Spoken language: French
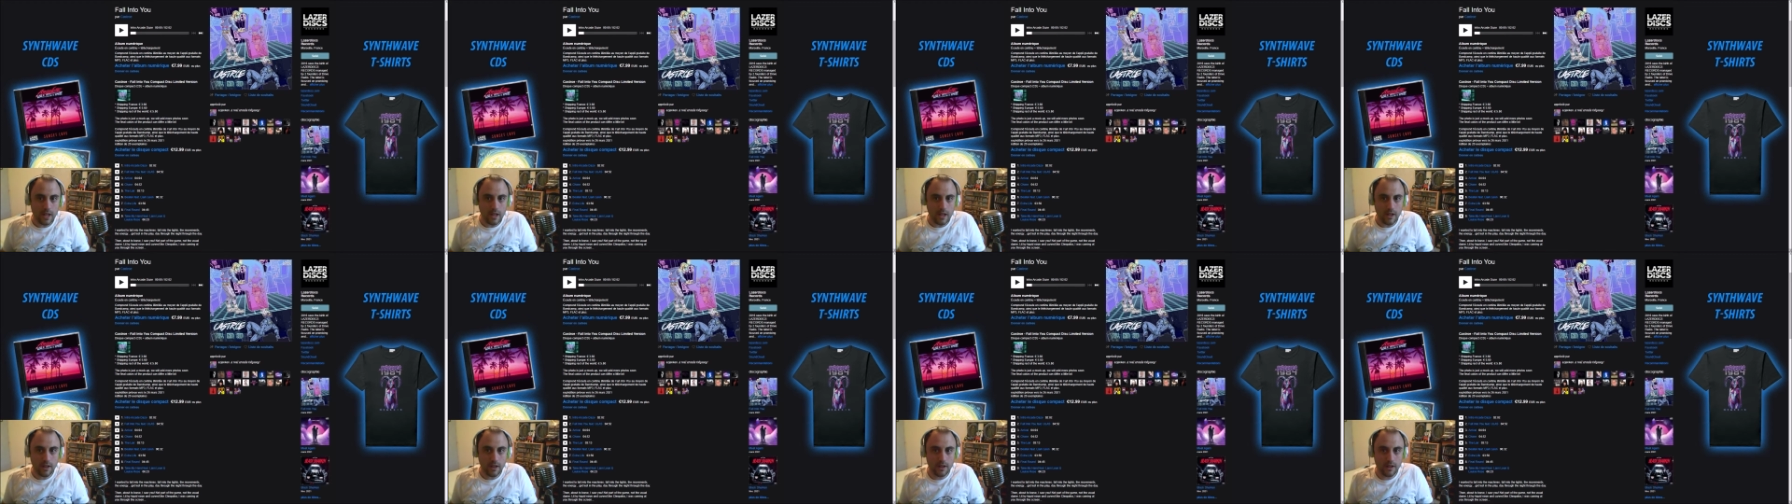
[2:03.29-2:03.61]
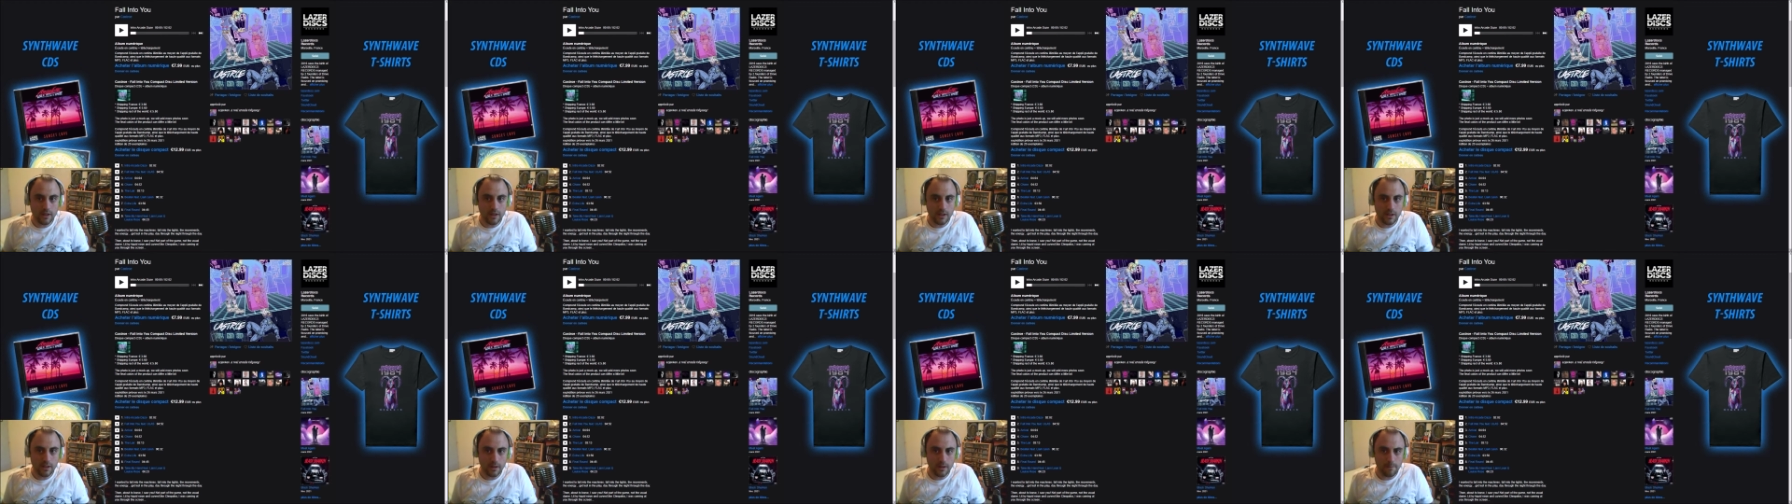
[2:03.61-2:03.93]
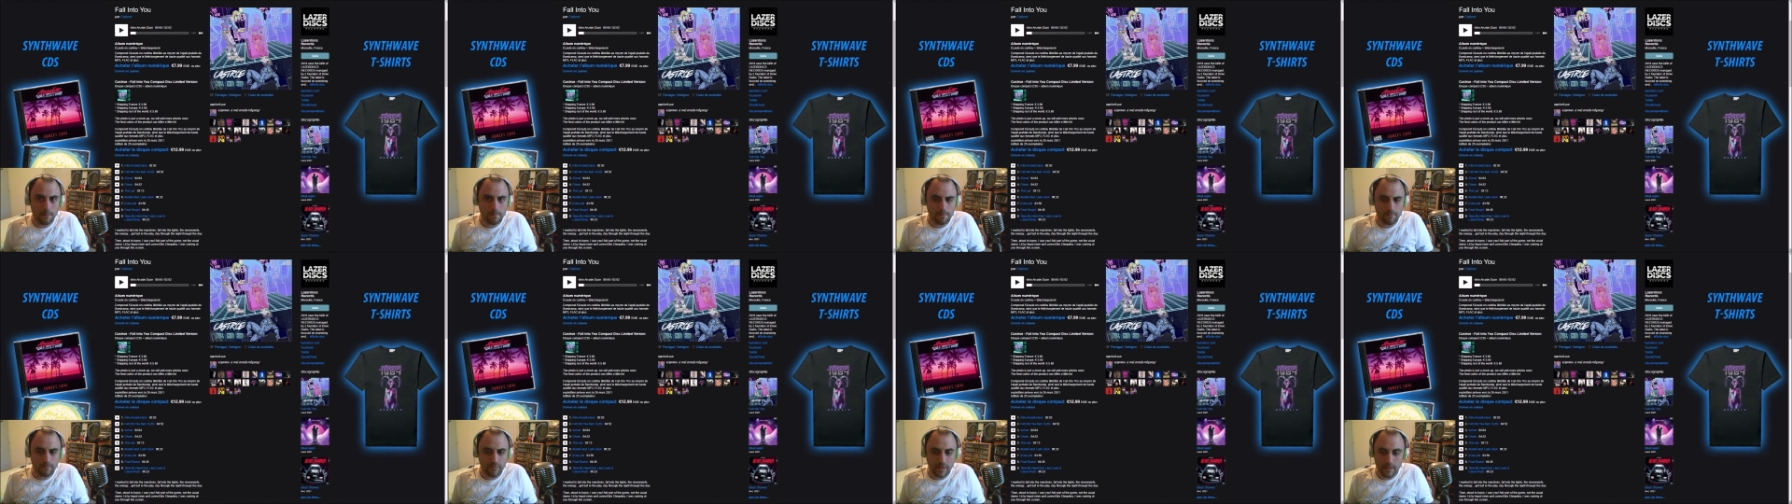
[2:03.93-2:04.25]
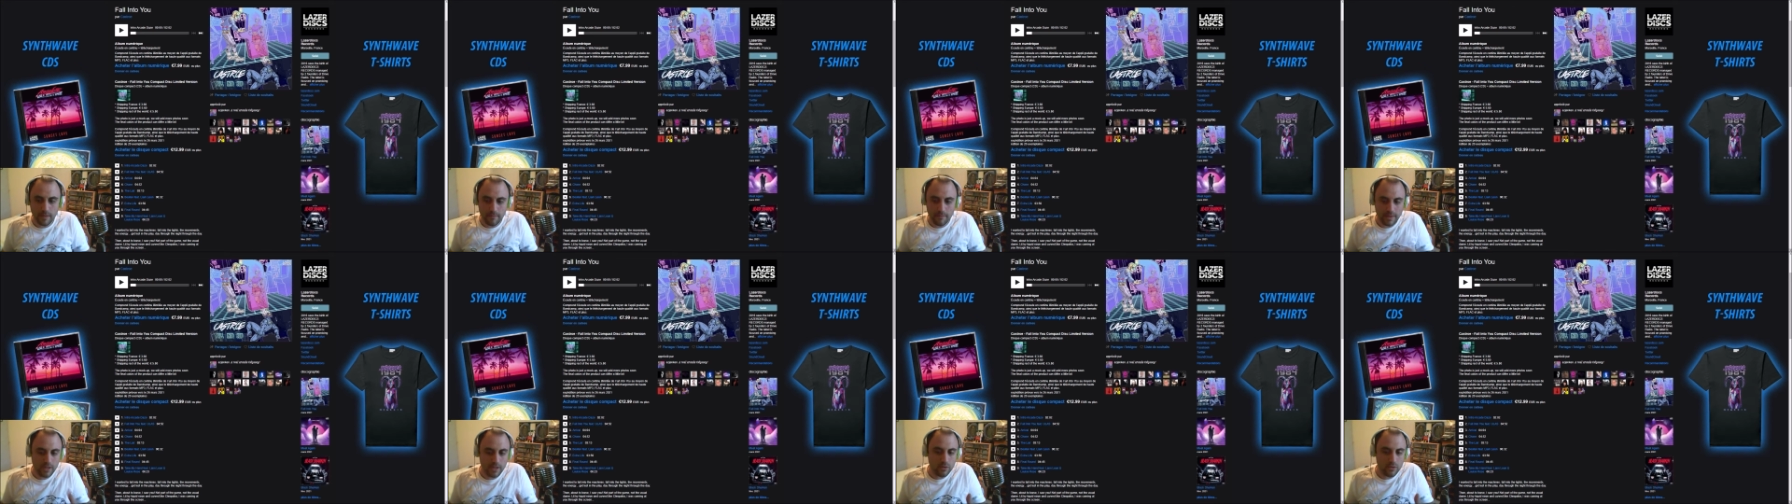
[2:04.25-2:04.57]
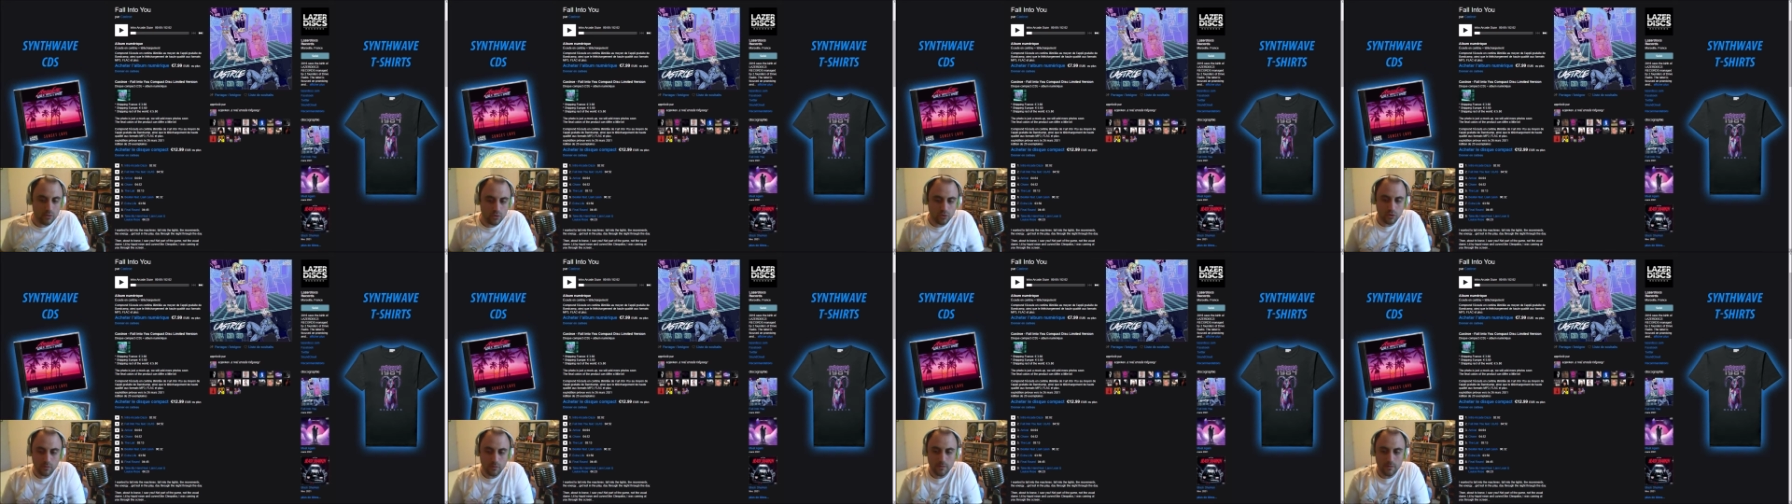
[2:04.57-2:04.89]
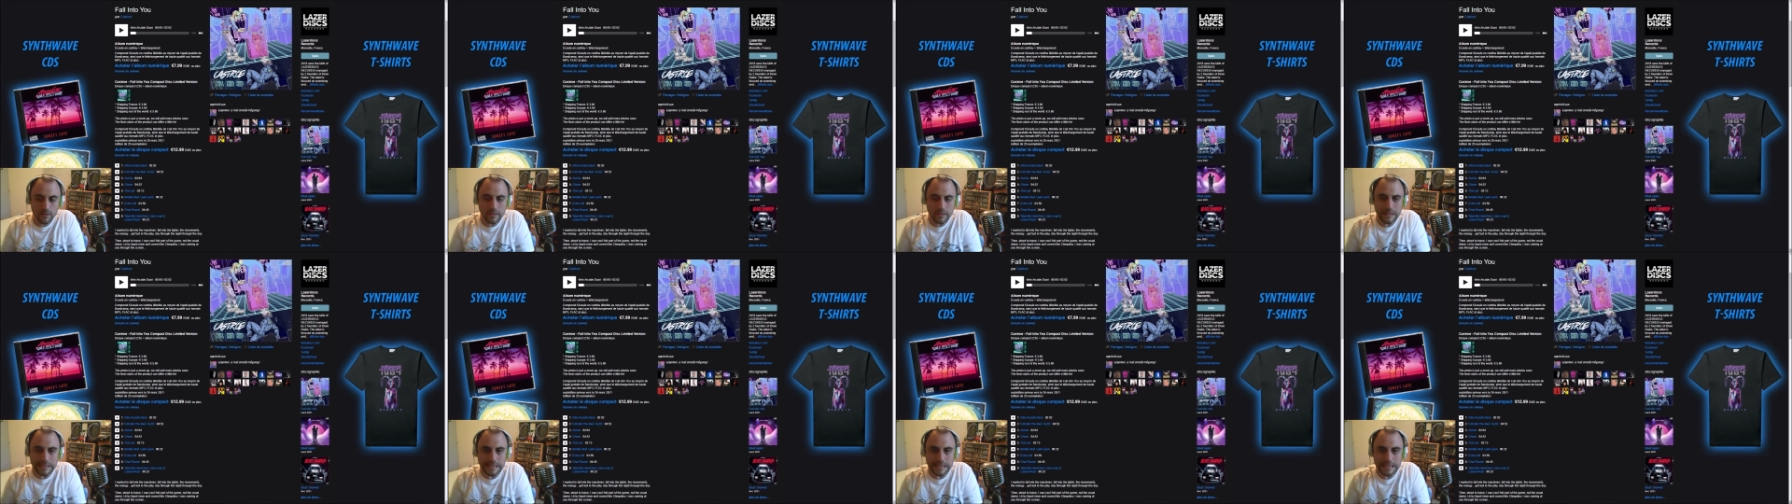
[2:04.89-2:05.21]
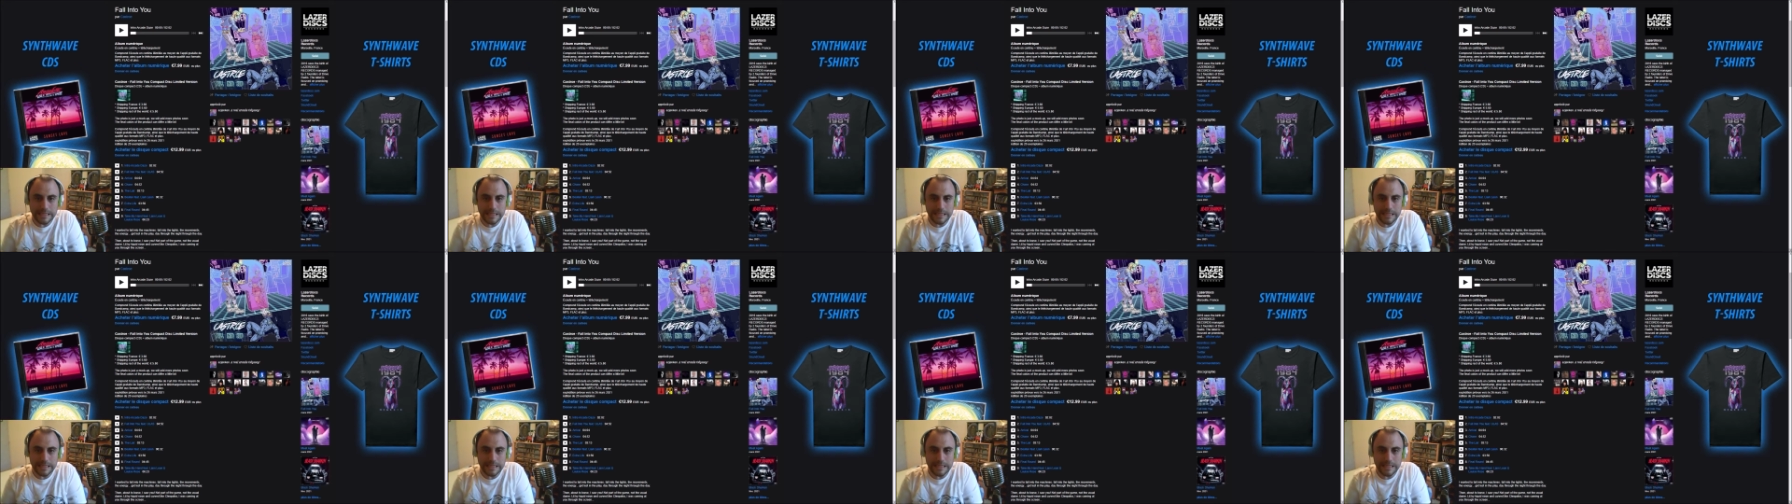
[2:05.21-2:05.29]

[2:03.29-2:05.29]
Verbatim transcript: ben justement,